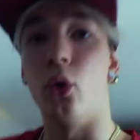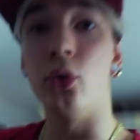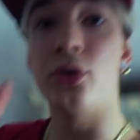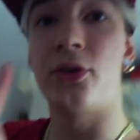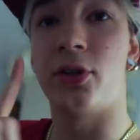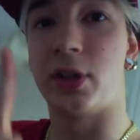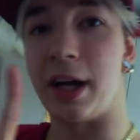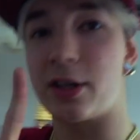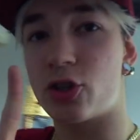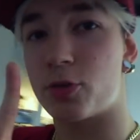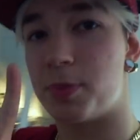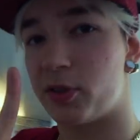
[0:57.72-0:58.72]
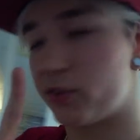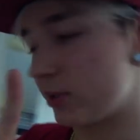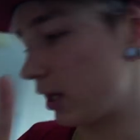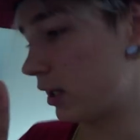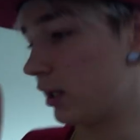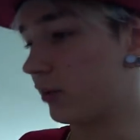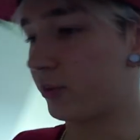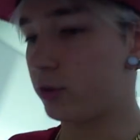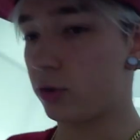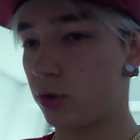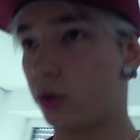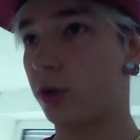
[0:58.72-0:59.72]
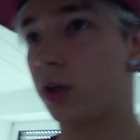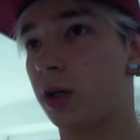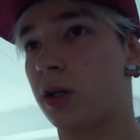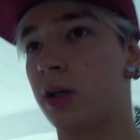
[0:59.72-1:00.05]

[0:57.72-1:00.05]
Und ganz speziell sind noch